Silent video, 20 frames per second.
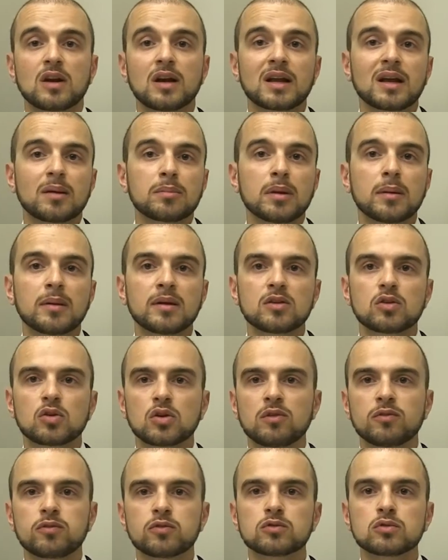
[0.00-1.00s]
Il cambiamento e
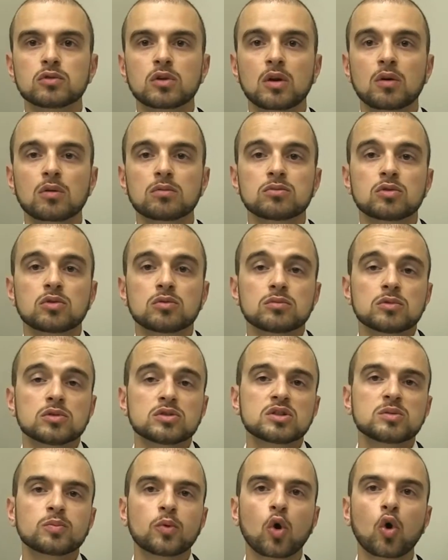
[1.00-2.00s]
il futuro non
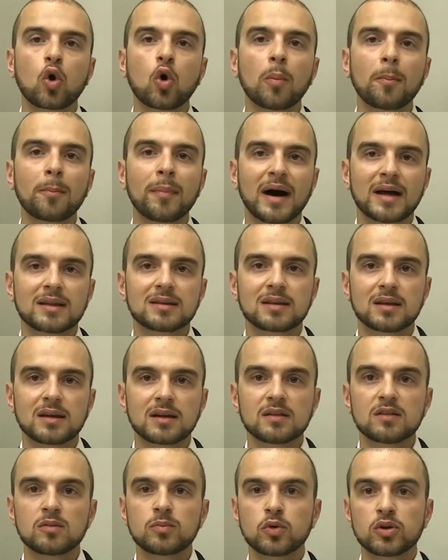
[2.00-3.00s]
si può
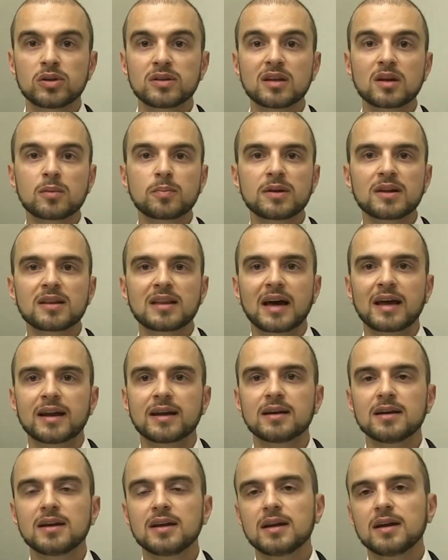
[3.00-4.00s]
combattere, si può
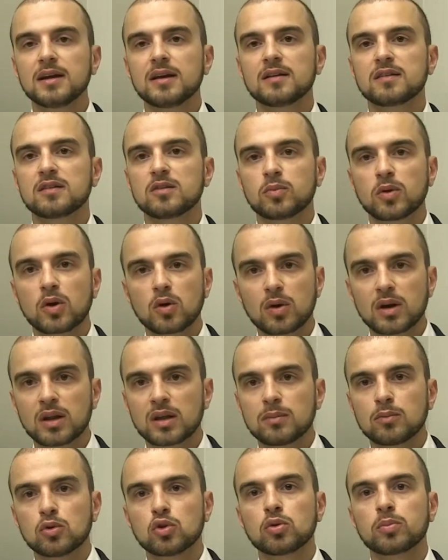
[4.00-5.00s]
interpretare e si può in
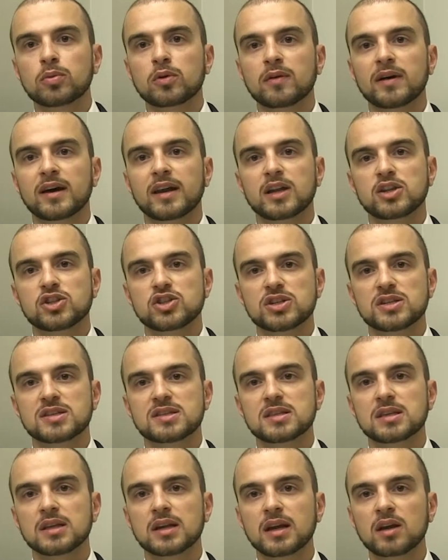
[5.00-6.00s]
qualche modo provare a
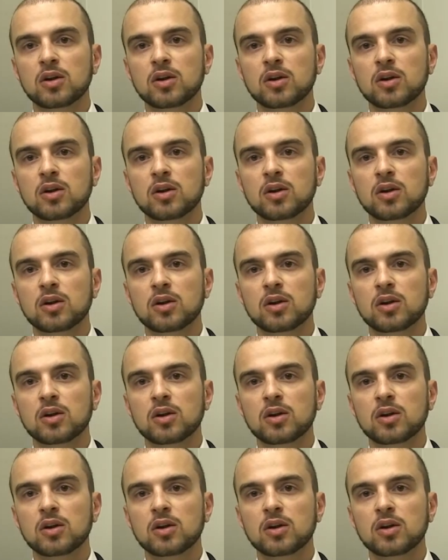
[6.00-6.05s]
gestire.